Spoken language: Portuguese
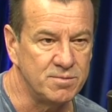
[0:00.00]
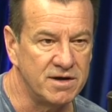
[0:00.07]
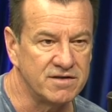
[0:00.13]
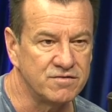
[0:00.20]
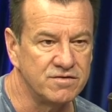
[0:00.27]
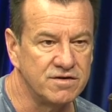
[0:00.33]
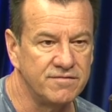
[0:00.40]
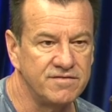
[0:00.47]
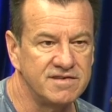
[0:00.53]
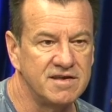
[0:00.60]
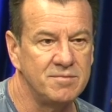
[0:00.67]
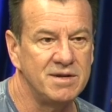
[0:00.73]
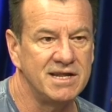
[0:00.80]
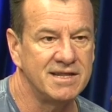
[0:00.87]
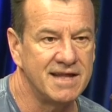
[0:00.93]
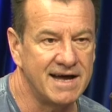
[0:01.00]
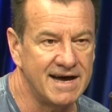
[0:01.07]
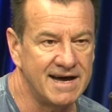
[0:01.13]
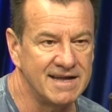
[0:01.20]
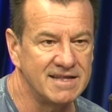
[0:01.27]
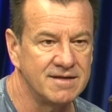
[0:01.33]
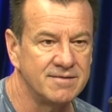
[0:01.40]
pela sua
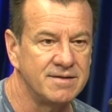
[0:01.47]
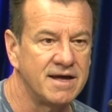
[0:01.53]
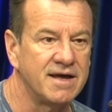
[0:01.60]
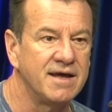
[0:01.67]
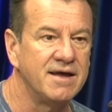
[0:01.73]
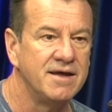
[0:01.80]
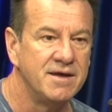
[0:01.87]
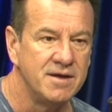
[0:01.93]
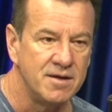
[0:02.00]
visibilidade, né?